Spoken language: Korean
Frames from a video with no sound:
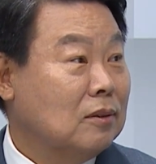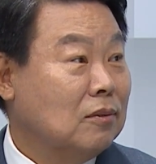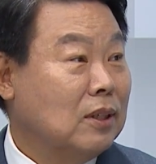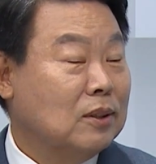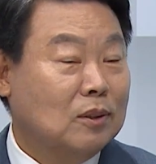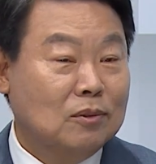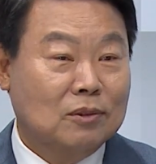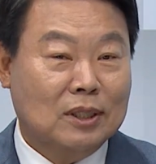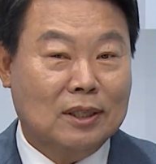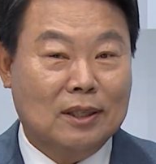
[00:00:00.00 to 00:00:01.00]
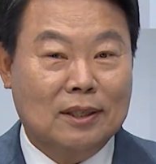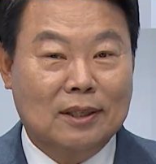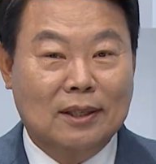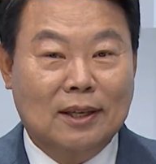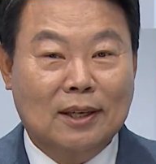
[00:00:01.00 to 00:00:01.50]
위해서 우리가
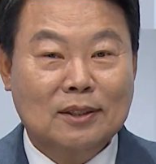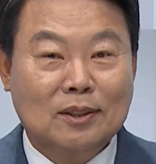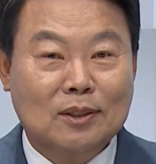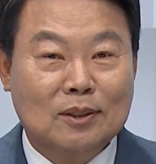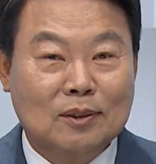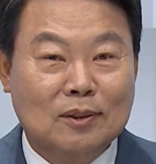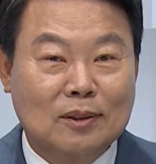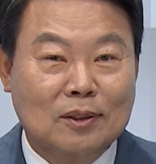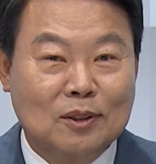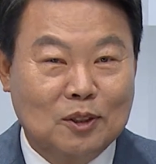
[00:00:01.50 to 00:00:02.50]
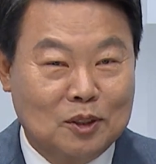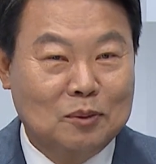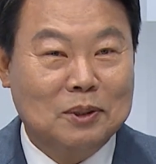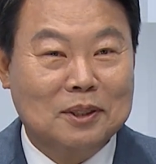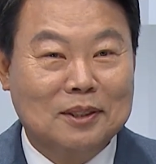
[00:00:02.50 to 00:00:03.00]
행정에서
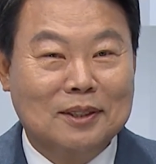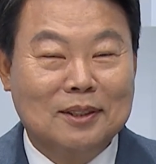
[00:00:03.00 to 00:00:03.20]
열심히